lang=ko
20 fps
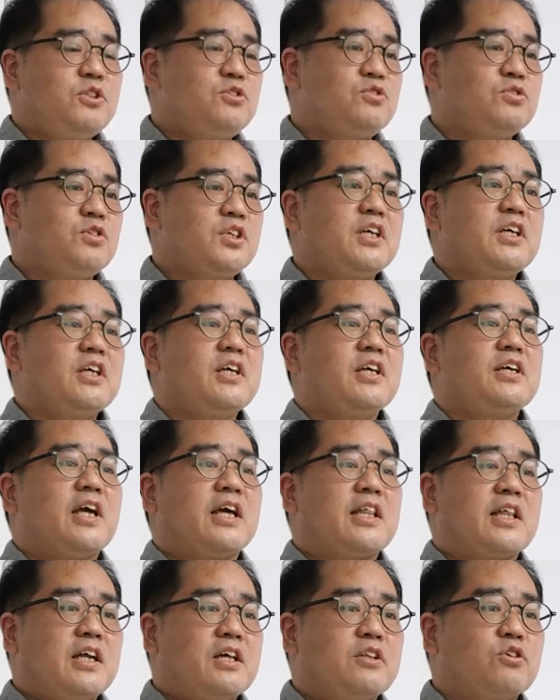수기
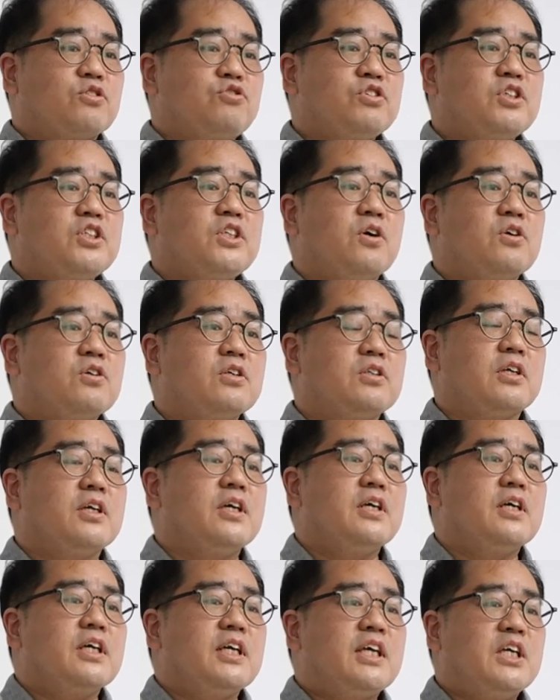예산에서 수기형은
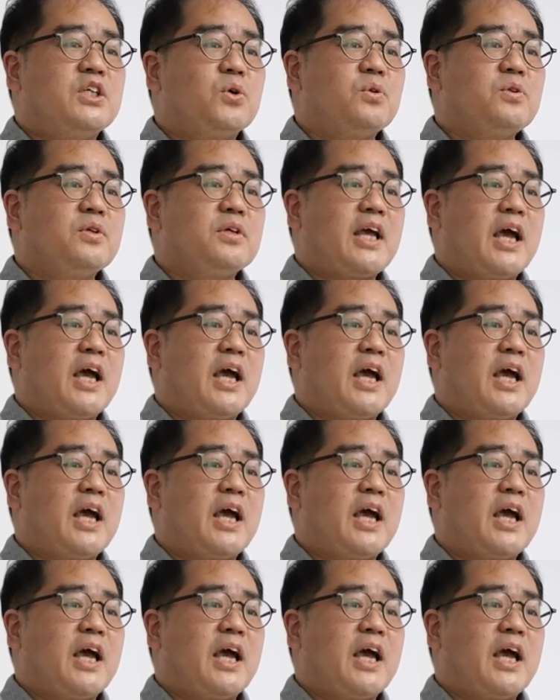기존